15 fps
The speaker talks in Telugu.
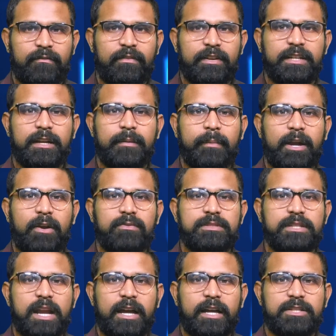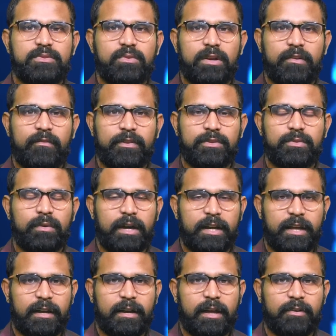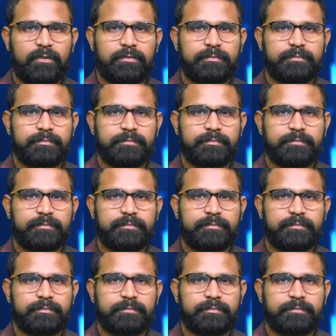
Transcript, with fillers: వీటిని మన నుంచి లాగేసుకునేవద్దు అని అన్నారు